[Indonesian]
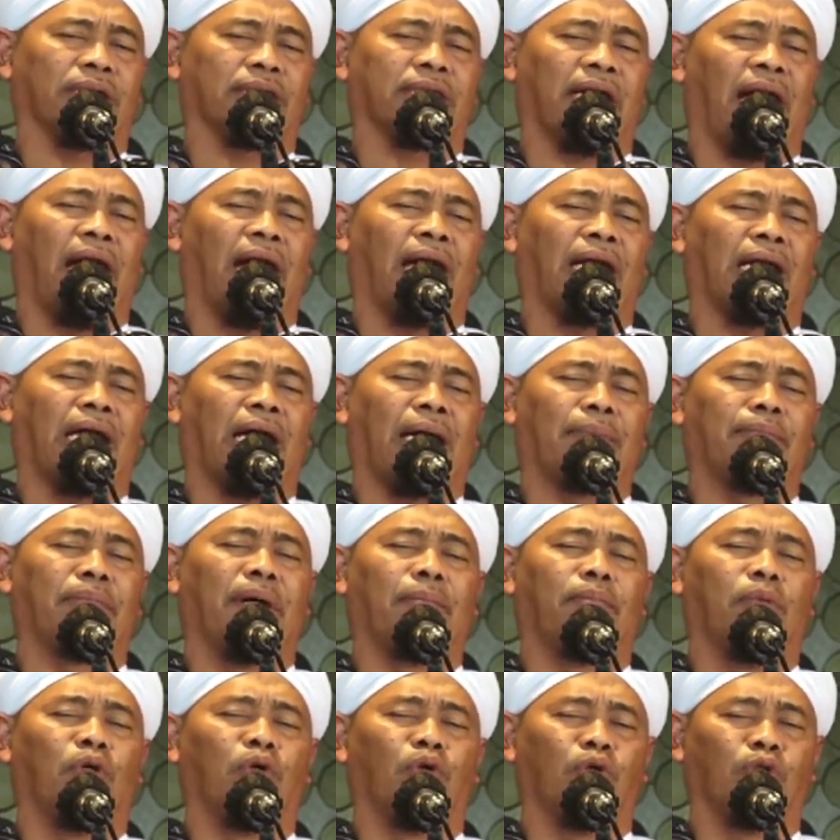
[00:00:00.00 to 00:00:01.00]
wa taala
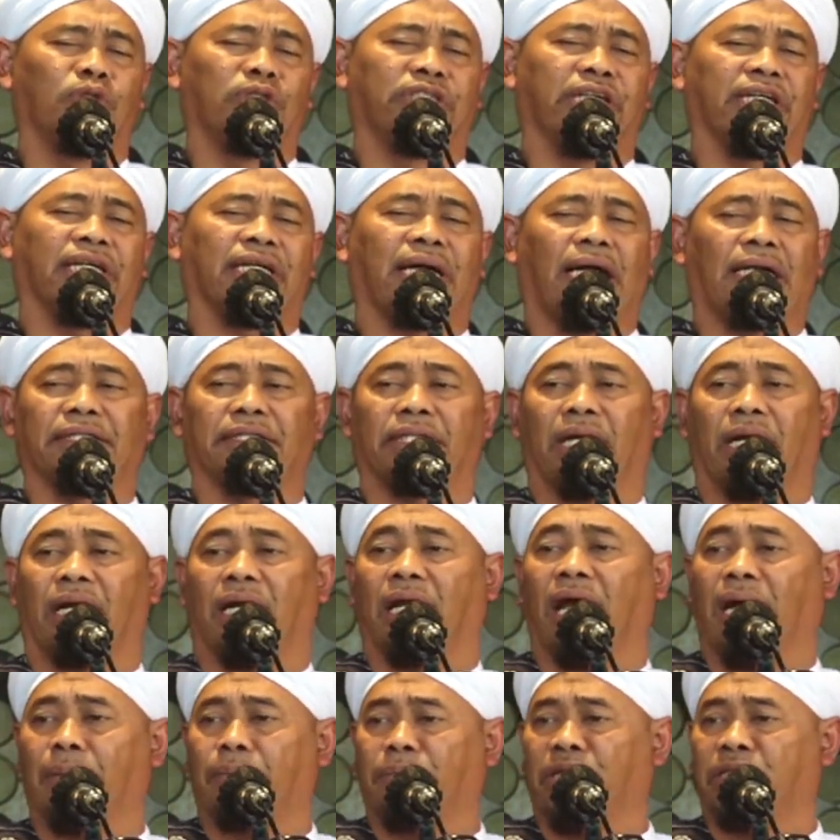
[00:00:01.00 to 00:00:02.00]
memuji Kanjeng
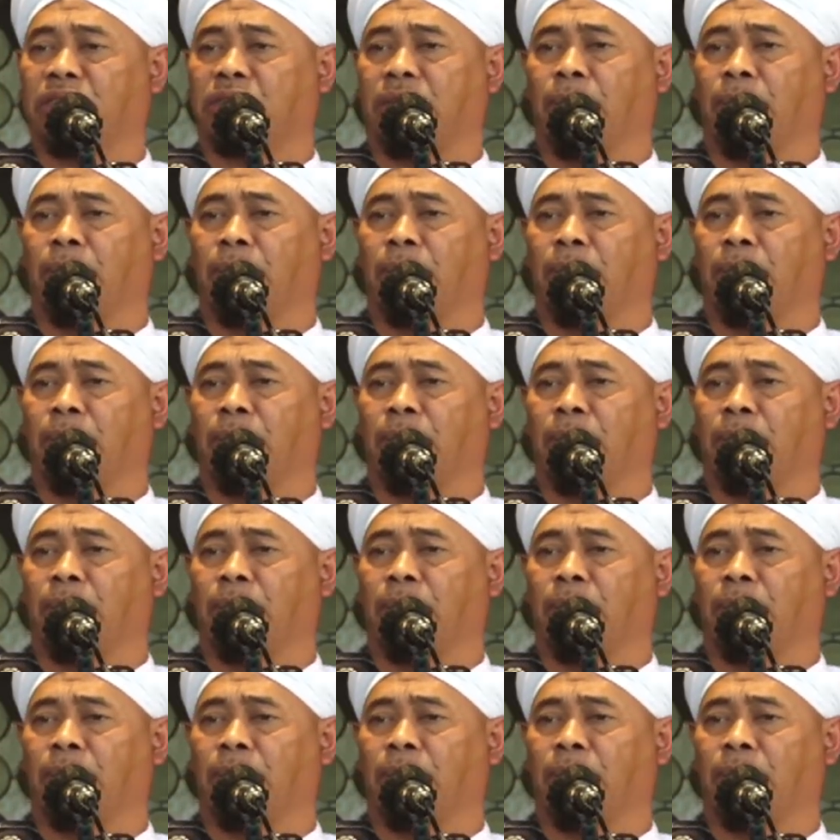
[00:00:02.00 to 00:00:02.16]
Nabi